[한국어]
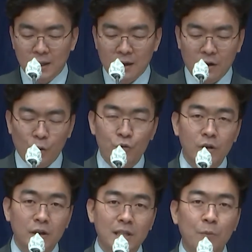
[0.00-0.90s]
어,
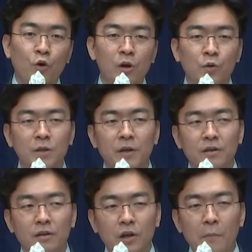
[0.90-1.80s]
오늘 이 제목을
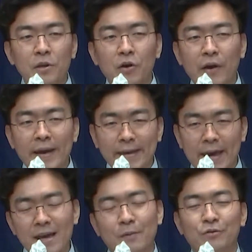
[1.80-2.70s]
보시면은 염려에
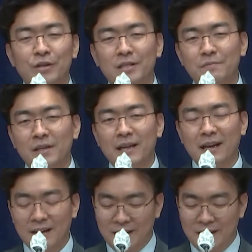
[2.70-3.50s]
K가 붙어 있습니다.